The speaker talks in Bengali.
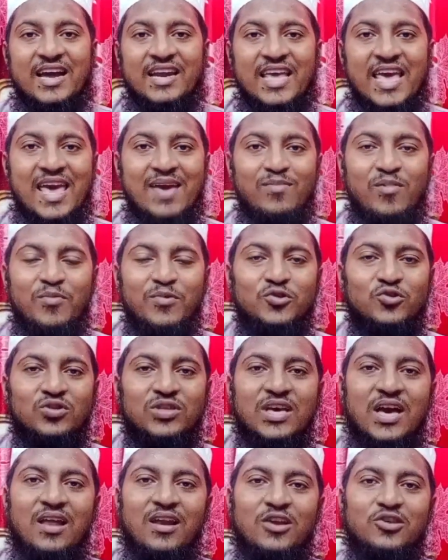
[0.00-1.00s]
আর এইভাবে
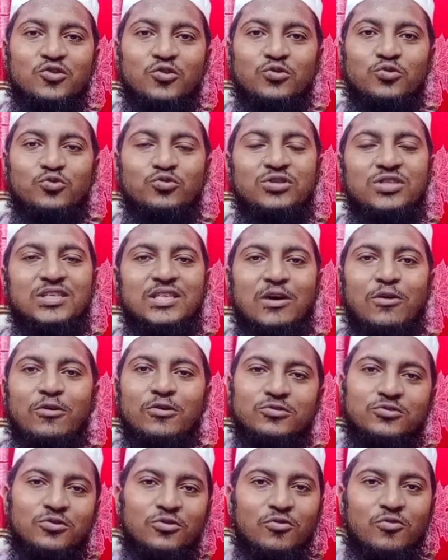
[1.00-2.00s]
যদি আল্লাহ সন্তুষ্টিটা
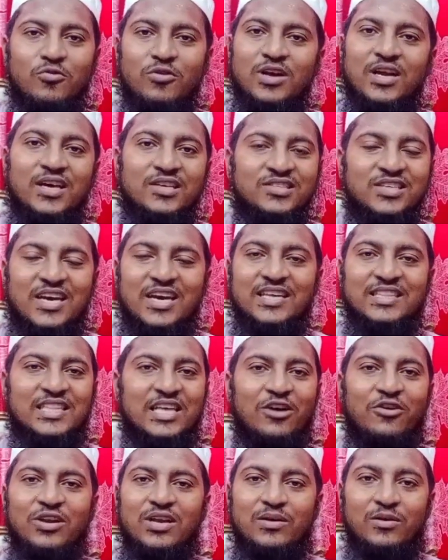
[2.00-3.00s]
অর্জন করা যায়
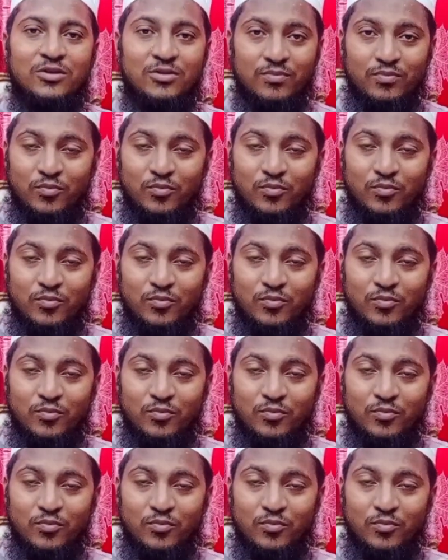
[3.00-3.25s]
তাহলে